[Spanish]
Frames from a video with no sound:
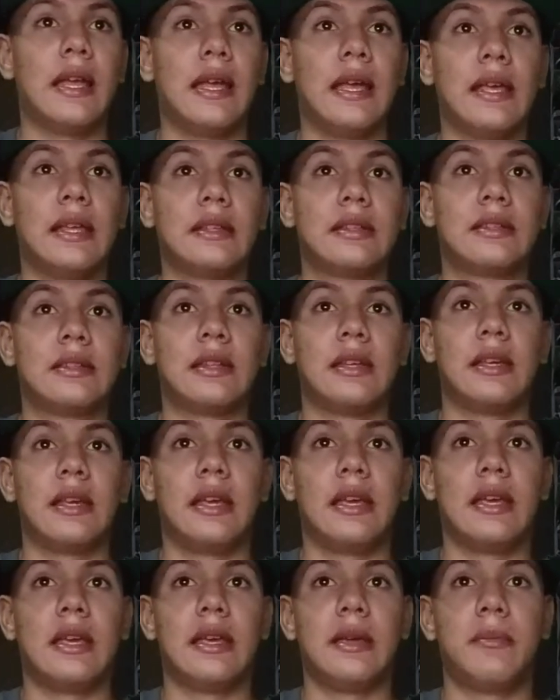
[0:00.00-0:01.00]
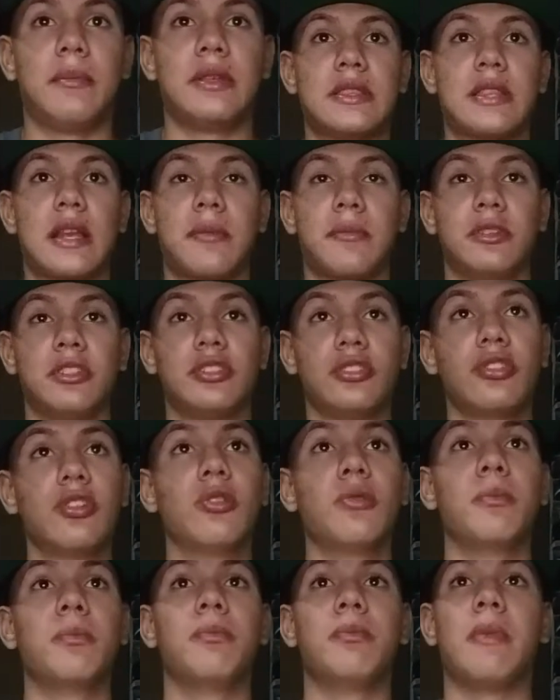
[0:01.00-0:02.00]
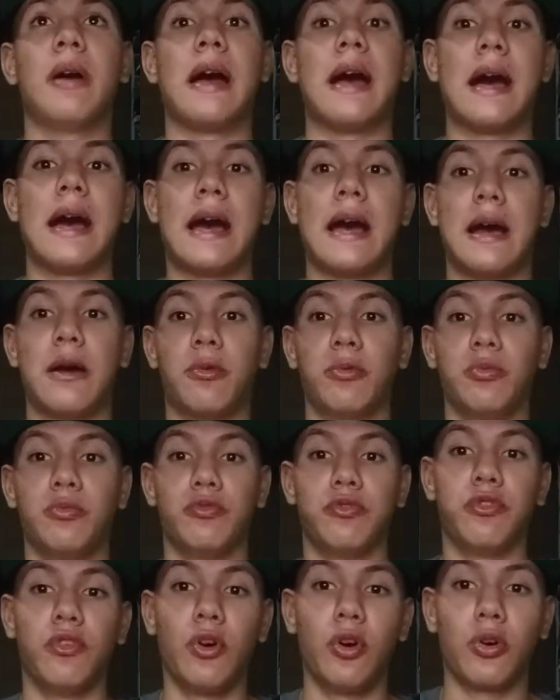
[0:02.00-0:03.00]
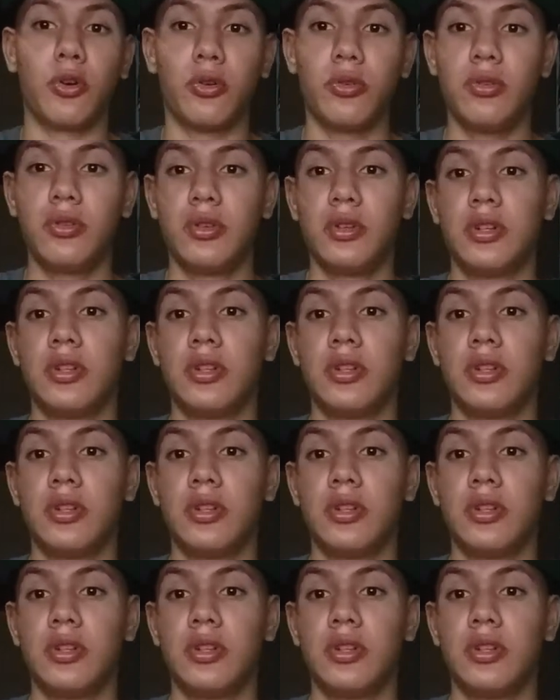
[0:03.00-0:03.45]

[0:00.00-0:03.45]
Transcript: ese, eh, transmisión a un foro.